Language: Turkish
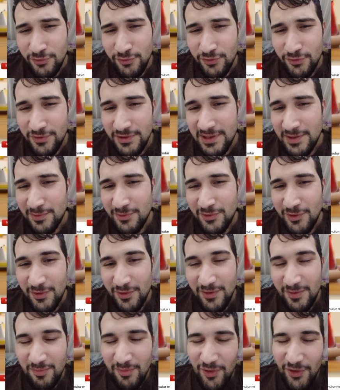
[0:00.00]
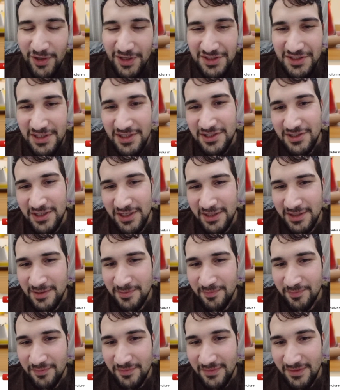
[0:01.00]
tutsun diye bu tarz böyle içerik
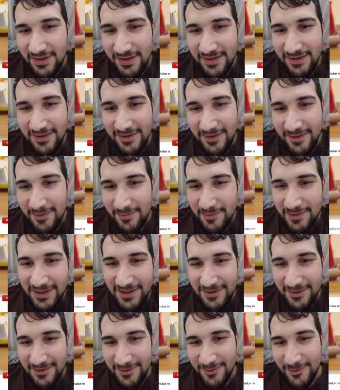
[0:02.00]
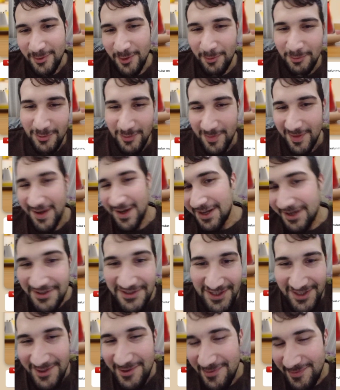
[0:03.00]
çektim. Ee, biraz topluma
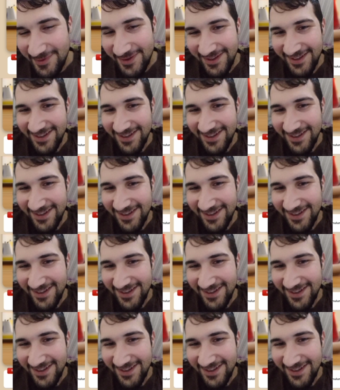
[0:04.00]
karışalım.